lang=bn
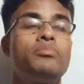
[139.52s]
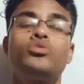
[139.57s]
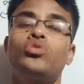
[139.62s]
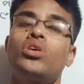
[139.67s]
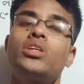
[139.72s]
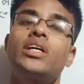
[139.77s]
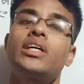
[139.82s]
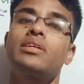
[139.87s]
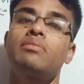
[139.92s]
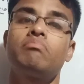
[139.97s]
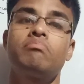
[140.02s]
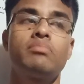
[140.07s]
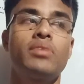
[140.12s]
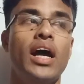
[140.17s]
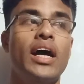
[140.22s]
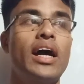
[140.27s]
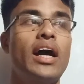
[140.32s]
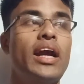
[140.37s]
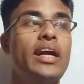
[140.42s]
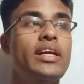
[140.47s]
সজাগ
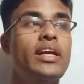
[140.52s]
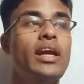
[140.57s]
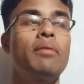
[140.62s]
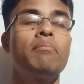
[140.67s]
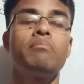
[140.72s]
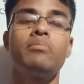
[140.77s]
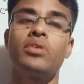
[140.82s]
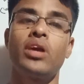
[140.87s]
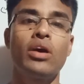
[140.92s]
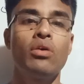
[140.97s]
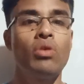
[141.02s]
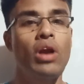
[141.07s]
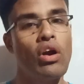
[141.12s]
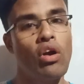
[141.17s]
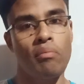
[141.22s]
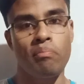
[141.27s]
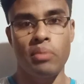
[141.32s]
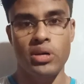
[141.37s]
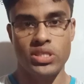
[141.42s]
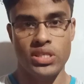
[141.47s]
থাকার একটা রেগুলার
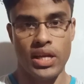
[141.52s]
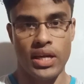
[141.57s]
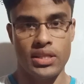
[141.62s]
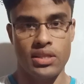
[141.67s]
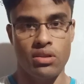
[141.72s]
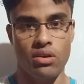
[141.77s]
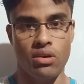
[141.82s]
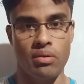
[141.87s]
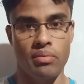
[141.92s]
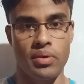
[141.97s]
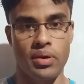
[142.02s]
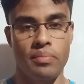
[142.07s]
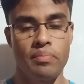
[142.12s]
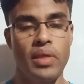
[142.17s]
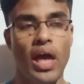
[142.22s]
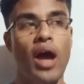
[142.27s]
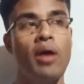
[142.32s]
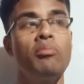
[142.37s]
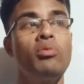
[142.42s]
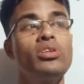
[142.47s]
অভ্যাস থাকতে হবে
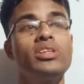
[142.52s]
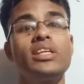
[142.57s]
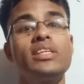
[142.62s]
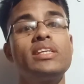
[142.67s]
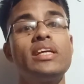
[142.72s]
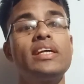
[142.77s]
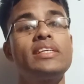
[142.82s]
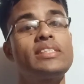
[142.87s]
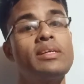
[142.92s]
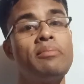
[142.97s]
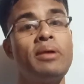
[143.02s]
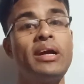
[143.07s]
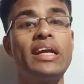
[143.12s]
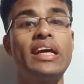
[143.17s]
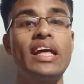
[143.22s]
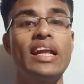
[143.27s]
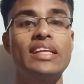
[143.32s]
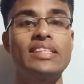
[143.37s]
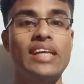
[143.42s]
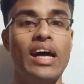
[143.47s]
আমি বলতেছি না যে
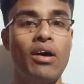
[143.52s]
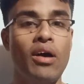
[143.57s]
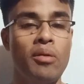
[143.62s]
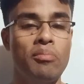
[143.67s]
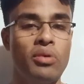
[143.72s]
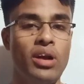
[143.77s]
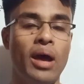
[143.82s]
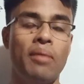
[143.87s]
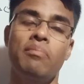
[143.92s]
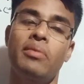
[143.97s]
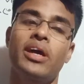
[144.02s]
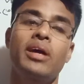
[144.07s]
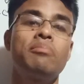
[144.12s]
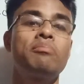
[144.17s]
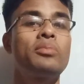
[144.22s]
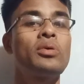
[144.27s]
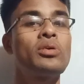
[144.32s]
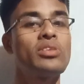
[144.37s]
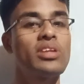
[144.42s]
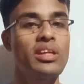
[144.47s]
মেডিকেলে যাওয়ার পরে আপনাকে
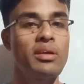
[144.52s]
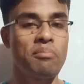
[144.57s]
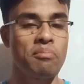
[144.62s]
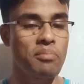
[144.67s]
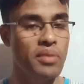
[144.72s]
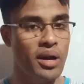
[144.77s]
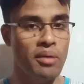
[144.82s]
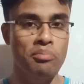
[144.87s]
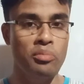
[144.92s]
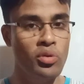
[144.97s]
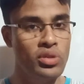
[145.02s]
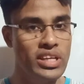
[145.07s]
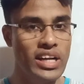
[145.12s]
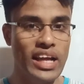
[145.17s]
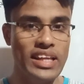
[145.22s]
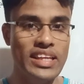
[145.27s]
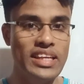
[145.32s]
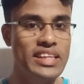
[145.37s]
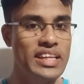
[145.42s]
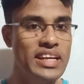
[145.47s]
প্রতি মানে প্রতি
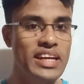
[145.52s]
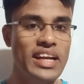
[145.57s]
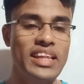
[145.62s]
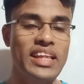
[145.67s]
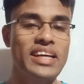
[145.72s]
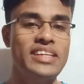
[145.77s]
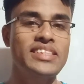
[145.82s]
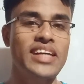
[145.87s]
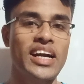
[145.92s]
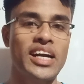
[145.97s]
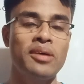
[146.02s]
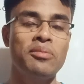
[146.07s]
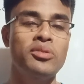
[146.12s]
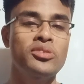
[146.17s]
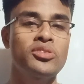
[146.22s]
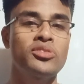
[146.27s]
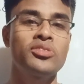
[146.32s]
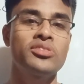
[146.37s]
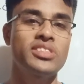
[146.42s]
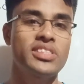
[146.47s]
রাতে তিনটা থেকে চারটা
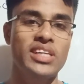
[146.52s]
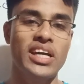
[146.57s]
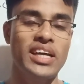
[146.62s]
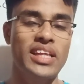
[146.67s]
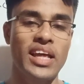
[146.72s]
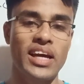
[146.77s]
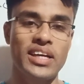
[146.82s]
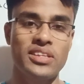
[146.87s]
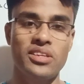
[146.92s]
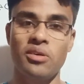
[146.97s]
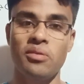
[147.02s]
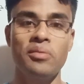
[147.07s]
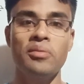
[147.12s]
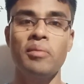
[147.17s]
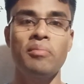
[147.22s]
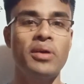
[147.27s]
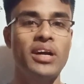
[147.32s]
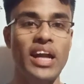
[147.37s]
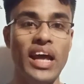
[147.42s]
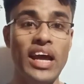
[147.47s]
পর্যন্ত জেগে থাকতে হবে
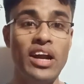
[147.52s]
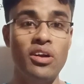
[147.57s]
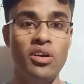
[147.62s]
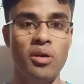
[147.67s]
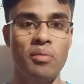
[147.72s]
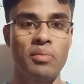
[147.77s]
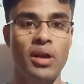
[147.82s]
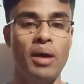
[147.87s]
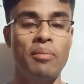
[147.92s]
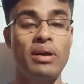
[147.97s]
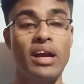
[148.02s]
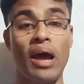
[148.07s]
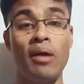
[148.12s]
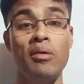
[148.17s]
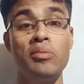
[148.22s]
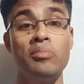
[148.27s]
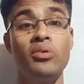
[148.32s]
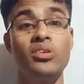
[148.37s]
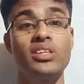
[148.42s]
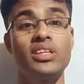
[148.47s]
ব্যাপারটা এরকম না বাট
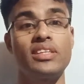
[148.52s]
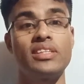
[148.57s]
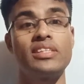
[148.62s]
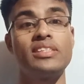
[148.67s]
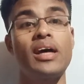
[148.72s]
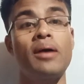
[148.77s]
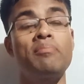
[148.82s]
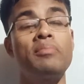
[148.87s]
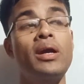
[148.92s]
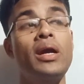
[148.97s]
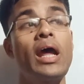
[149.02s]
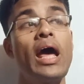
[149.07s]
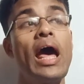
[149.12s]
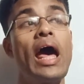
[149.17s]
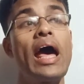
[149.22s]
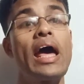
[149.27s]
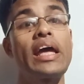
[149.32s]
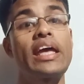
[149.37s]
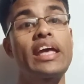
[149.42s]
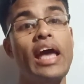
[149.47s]
আমি বলতেছি যে আপনার
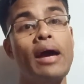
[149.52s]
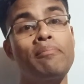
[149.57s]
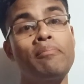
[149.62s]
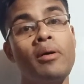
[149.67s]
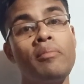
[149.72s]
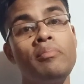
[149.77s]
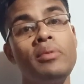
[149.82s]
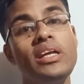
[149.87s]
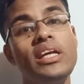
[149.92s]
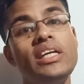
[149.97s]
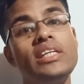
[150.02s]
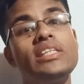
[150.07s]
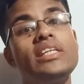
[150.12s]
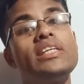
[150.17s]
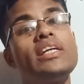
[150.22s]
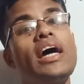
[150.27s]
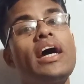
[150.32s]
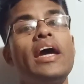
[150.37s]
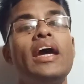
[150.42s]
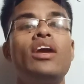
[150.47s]

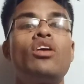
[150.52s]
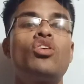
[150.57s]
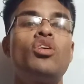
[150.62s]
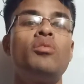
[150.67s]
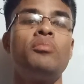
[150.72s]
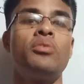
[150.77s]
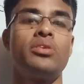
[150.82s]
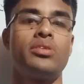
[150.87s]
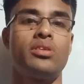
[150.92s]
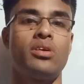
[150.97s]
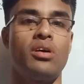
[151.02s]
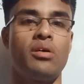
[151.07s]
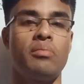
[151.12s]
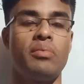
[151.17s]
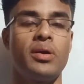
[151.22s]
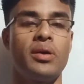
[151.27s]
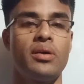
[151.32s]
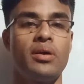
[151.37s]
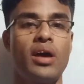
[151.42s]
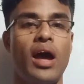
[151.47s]
ক্যাপাবিলিটিটা এরকম হইতে
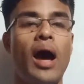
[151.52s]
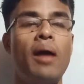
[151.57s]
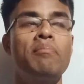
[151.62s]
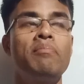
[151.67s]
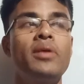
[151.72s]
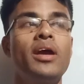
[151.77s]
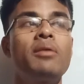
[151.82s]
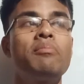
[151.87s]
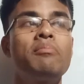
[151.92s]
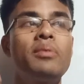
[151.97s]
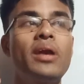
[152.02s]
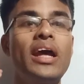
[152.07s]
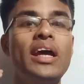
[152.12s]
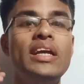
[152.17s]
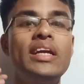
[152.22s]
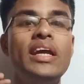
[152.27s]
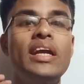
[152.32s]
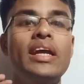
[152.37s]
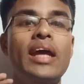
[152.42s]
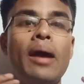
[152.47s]
হবে আপনার
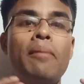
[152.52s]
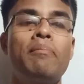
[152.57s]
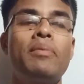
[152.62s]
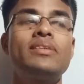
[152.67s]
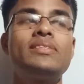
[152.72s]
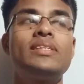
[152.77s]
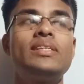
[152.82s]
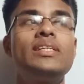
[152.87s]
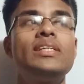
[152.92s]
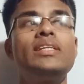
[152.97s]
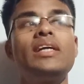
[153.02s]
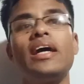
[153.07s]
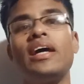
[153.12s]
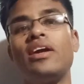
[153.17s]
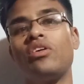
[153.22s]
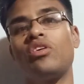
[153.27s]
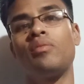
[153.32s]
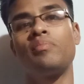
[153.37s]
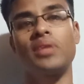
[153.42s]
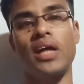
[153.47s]
ব্রেইনের ক্যাপাসিটিটা
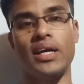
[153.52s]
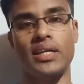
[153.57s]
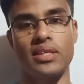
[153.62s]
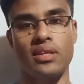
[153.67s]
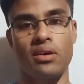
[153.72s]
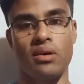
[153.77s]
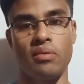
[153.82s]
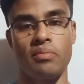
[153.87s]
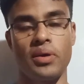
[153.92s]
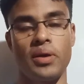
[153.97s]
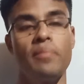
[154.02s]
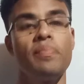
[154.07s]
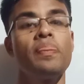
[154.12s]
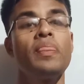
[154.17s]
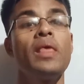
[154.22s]
এরকম থাকতে হবে